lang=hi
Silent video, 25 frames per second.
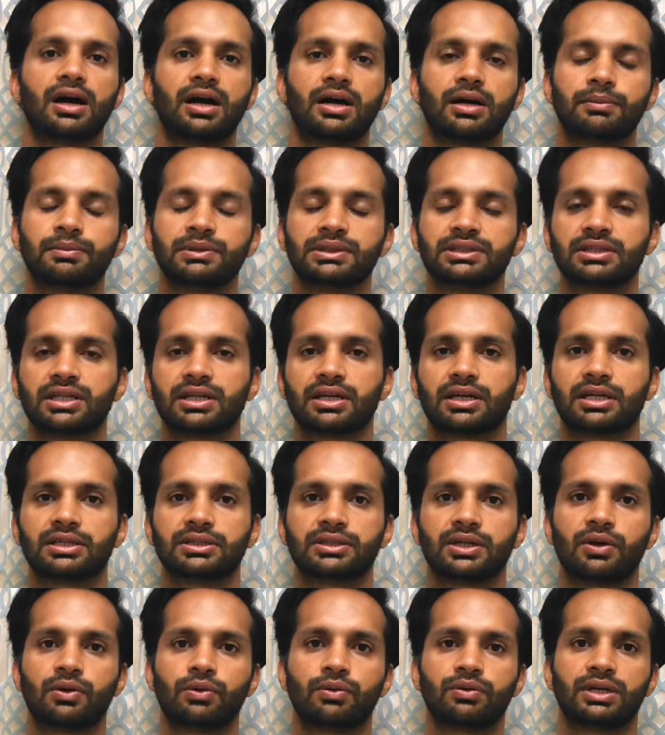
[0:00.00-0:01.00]
आप इधर आ
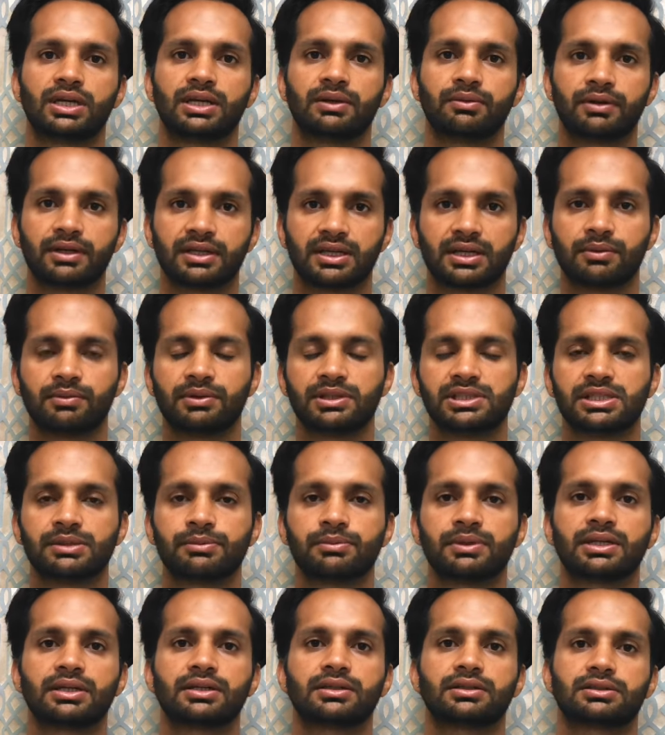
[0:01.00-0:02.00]
जाओ लेबर के वीज़े
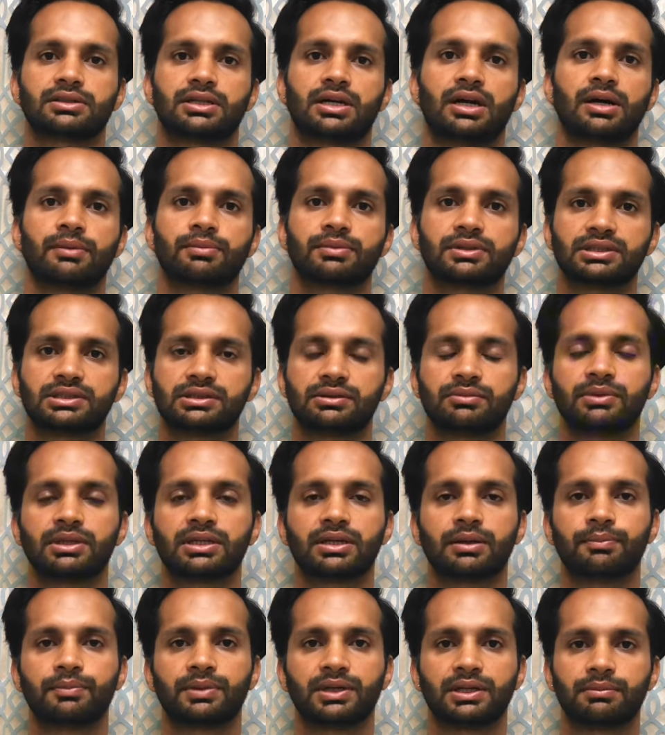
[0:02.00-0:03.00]
में आप किसी भी
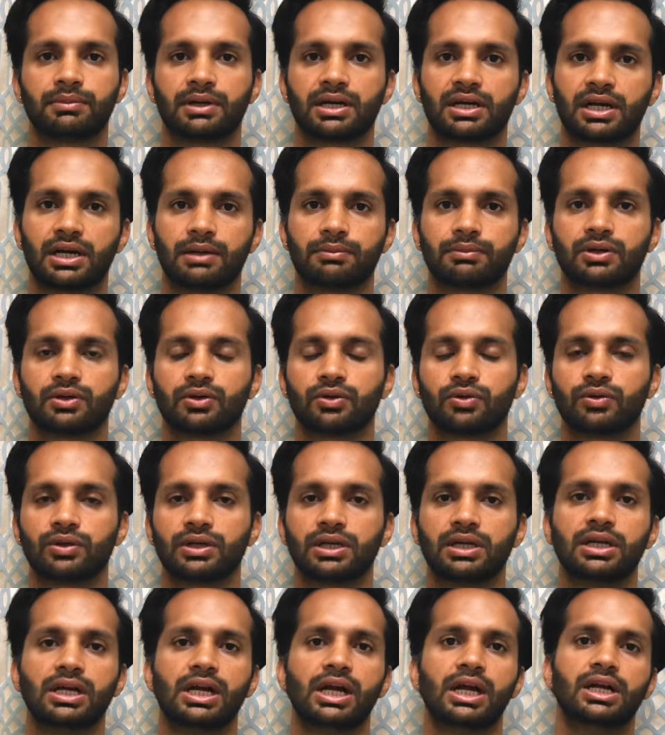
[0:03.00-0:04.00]
कंपनी में काम
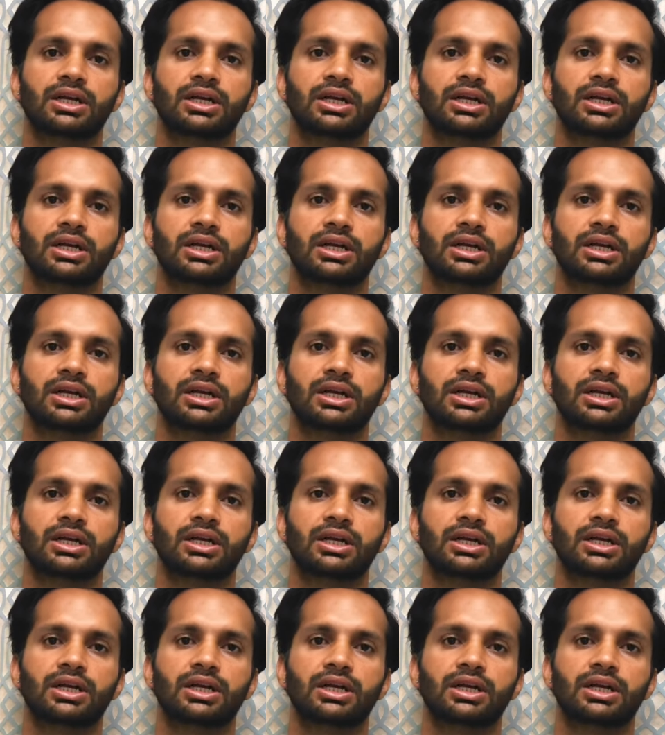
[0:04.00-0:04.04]
करोगे